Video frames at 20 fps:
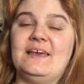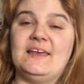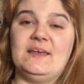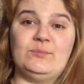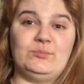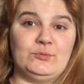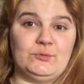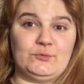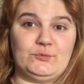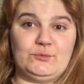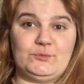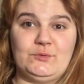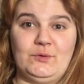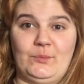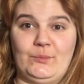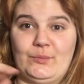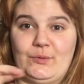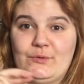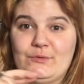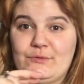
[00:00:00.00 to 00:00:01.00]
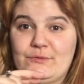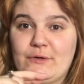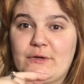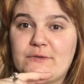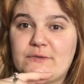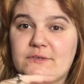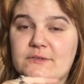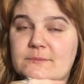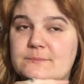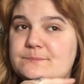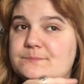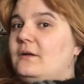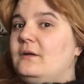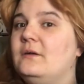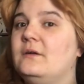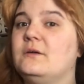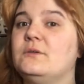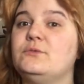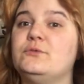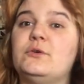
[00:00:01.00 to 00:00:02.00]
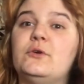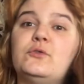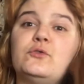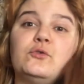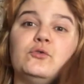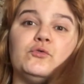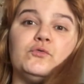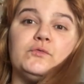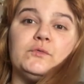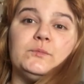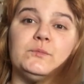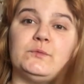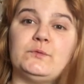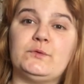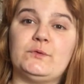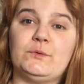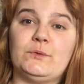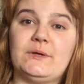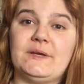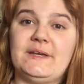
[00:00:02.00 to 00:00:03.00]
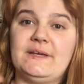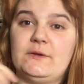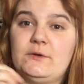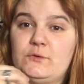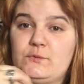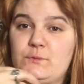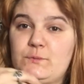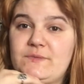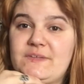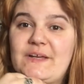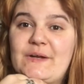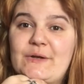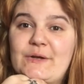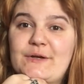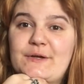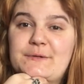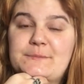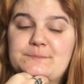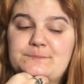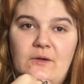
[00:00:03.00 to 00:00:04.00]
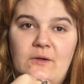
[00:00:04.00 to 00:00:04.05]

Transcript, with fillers: et pour du coup en prendre d'autres. Euh, d'autres que je vous montrerai euh, tout à l'heure.